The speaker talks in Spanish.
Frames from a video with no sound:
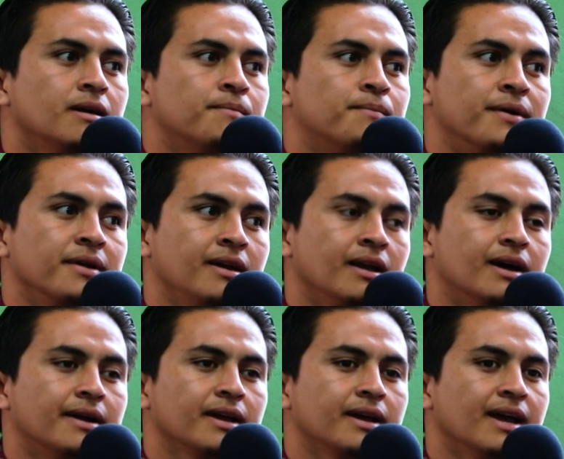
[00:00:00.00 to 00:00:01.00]
porque
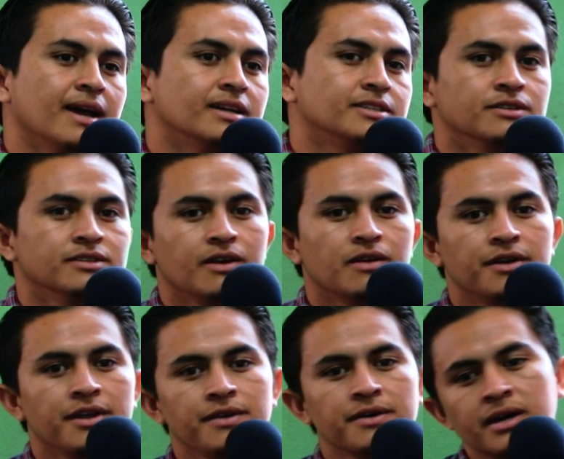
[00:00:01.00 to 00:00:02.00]
la recreación de los
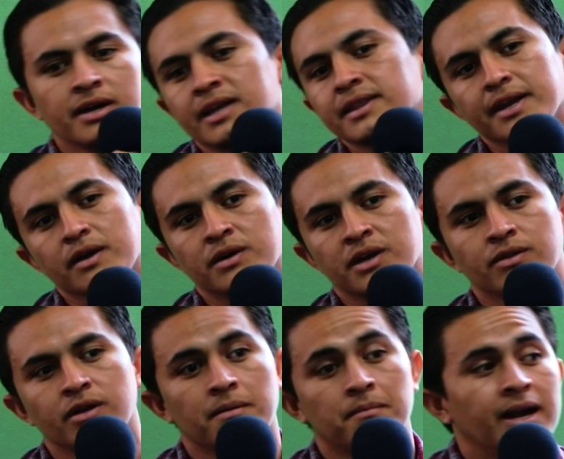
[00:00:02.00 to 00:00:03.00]
niños es andar
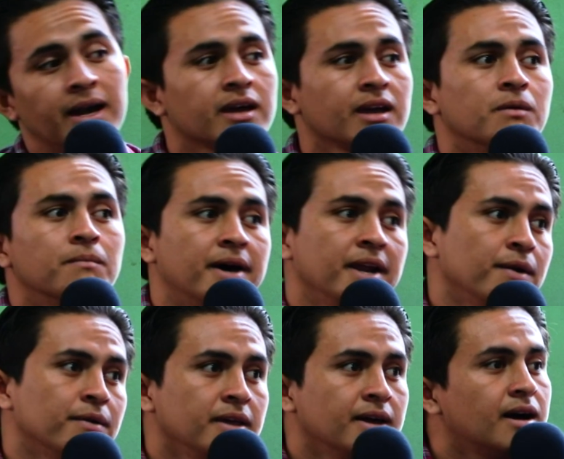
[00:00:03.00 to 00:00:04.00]
recogiendo las balas que los
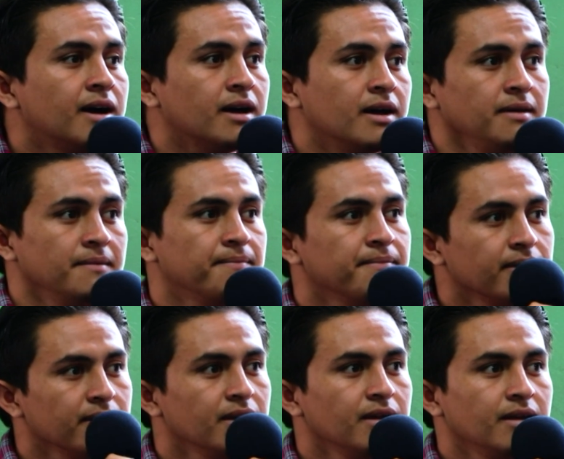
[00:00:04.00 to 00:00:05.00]
mareros dejan ahí
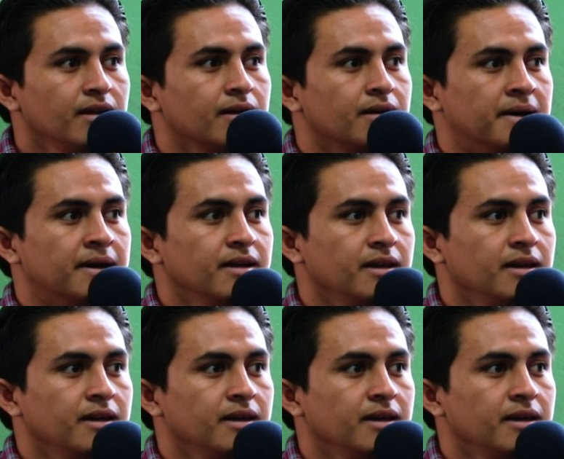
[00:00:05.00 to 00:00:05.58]
¿ah?